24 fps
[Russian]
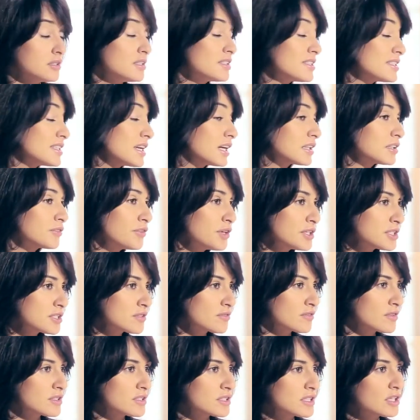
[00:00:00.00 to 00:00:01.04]
нести
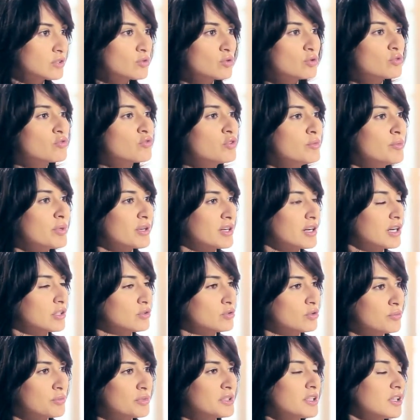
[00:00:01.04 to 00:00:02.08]
ответственность за тот выбор,
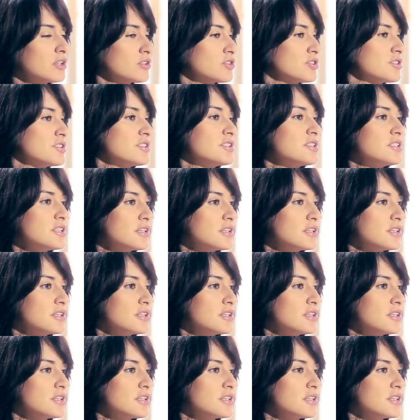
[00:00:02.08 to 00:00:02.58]
который мы должны